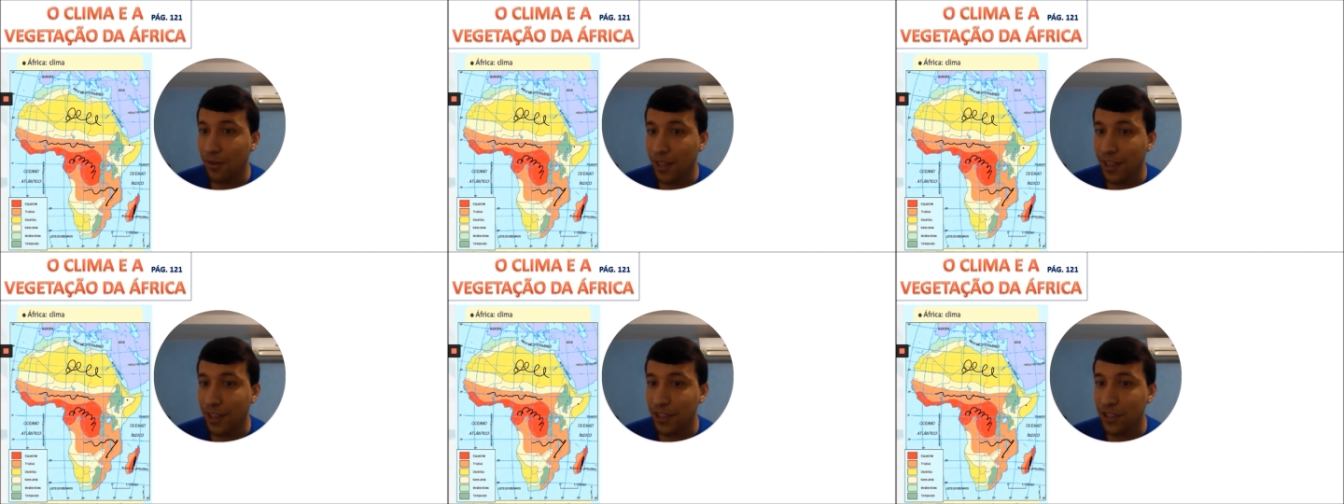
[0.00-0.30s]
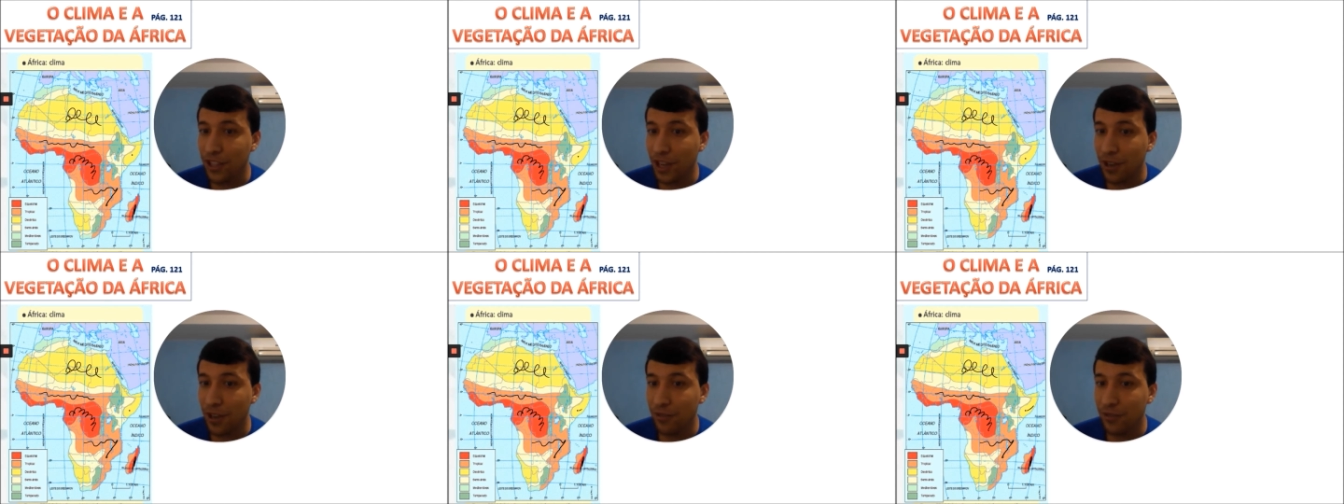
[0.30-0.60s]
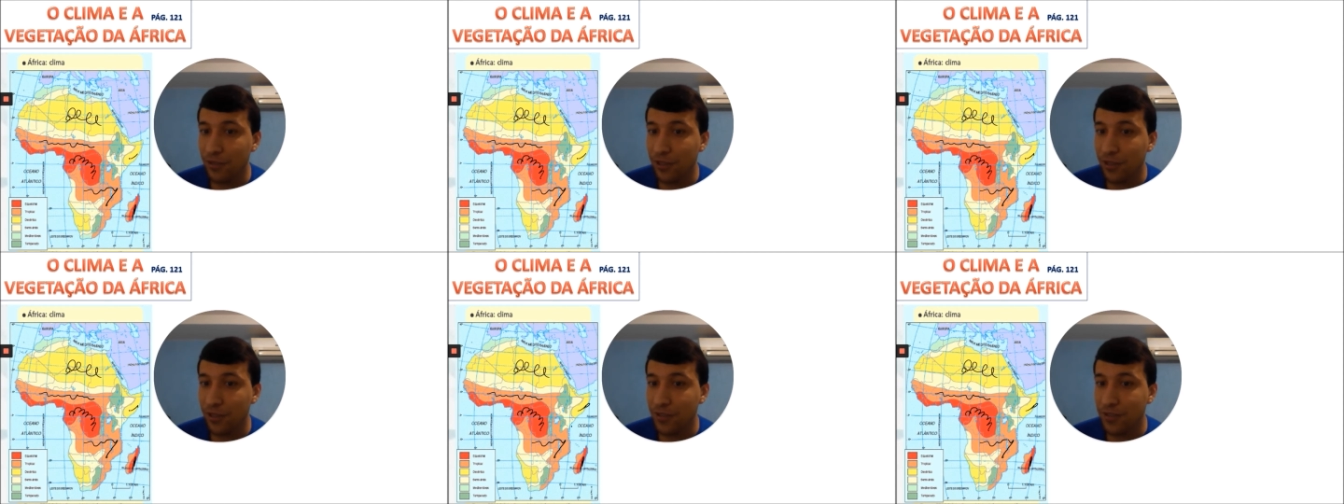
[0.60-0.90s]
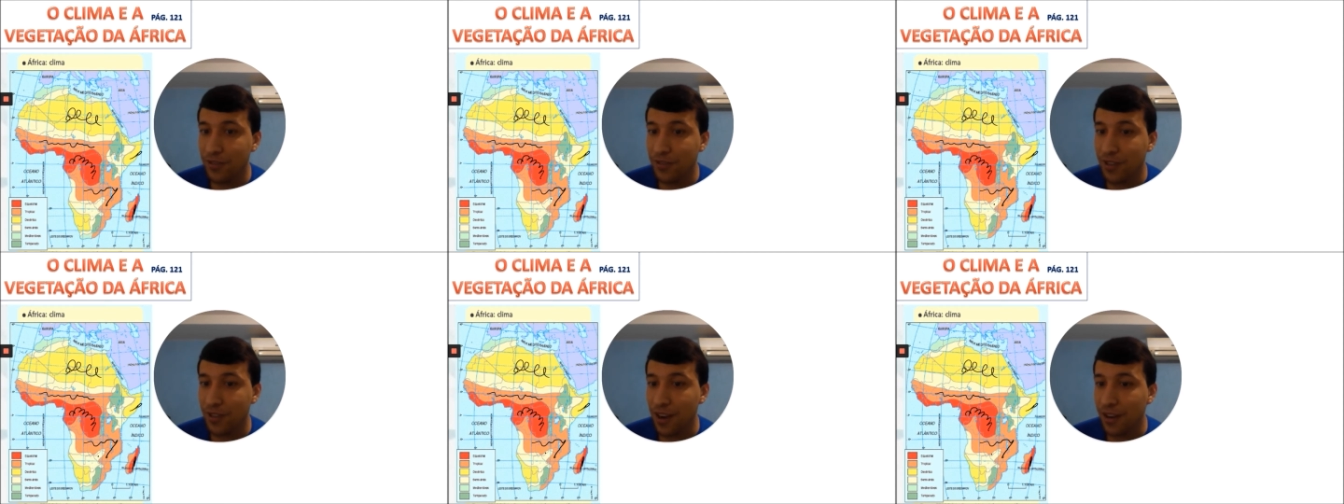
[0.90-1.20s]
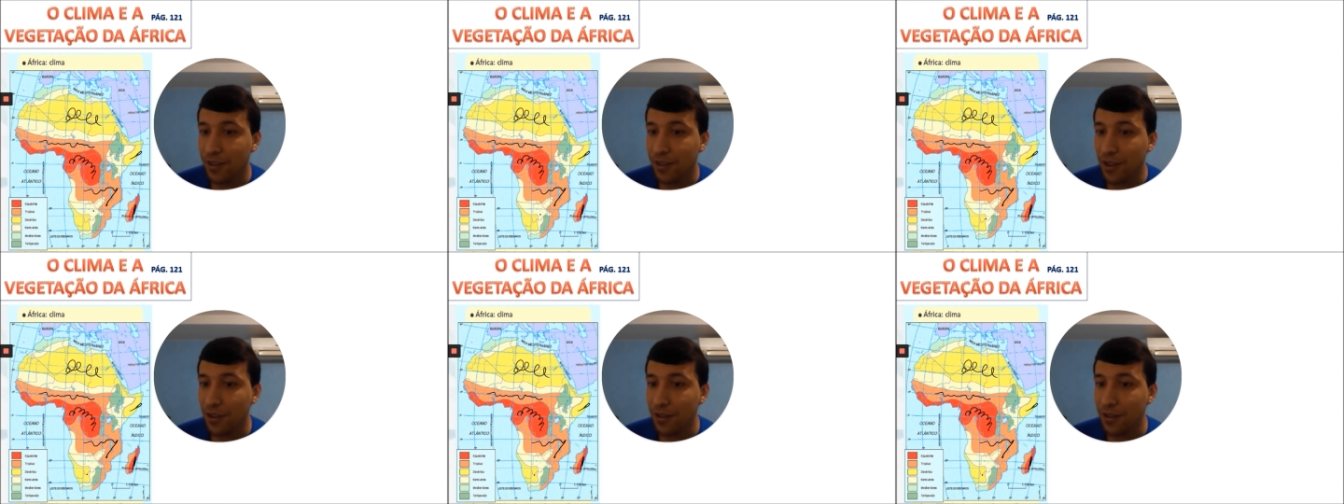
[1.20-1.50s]
região de
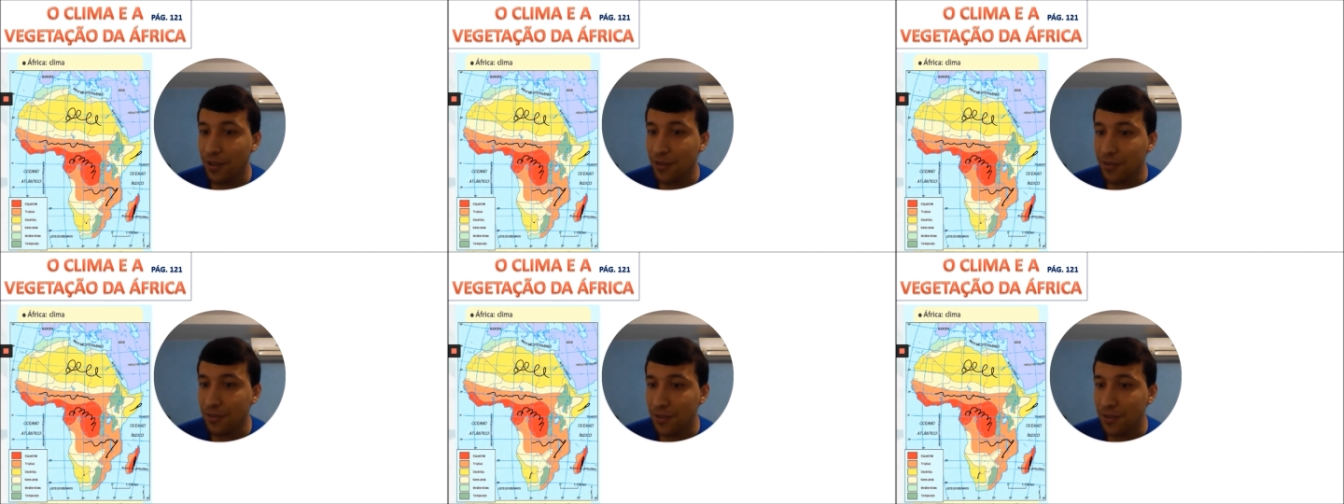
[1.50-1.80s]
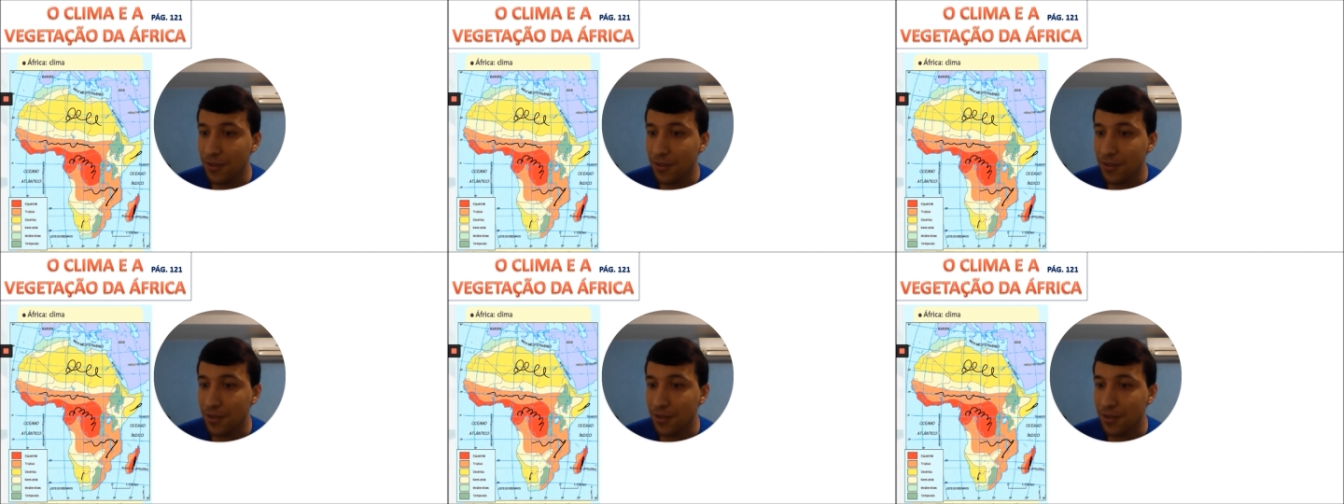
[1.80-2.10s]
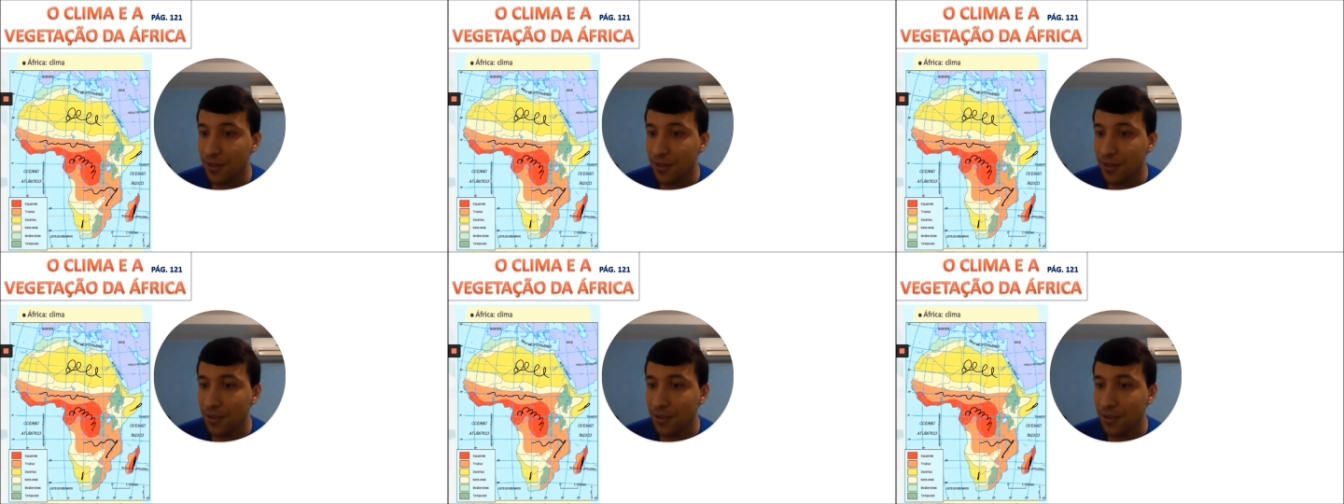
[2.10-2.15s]
desertos,